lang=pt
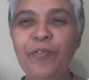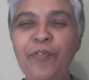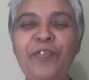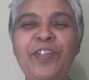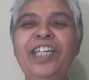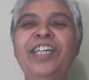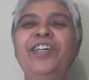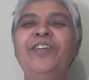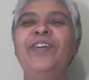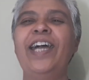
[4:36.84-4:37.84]

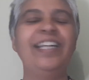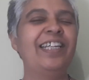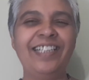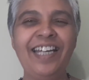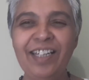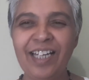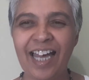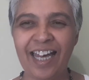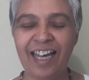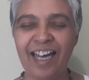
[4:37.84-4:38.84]
frio, ela tem
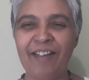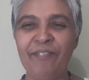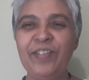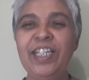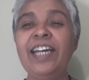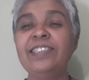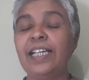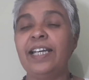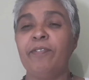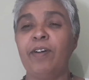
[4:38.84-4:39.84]
a, a frieza,
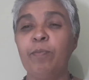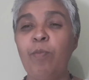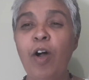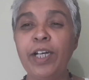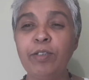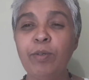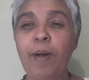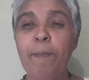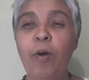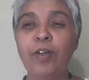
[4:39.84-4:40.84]
ela mora
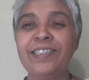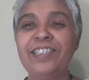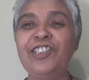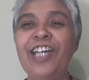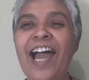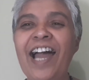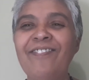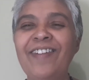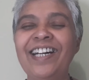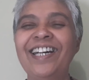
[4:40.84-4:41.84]
numa poça de
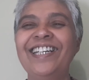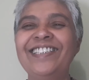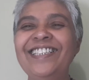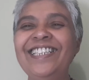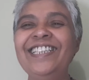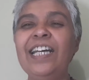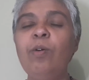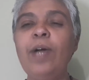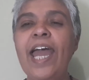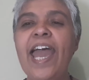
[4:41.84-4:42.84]
água,
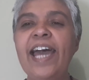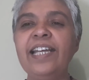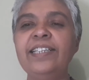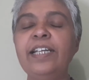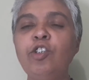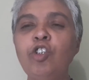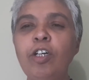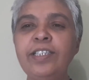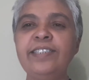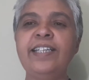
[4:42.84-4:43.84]
então ela tem
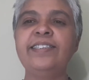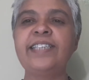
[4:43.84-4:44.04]
todas as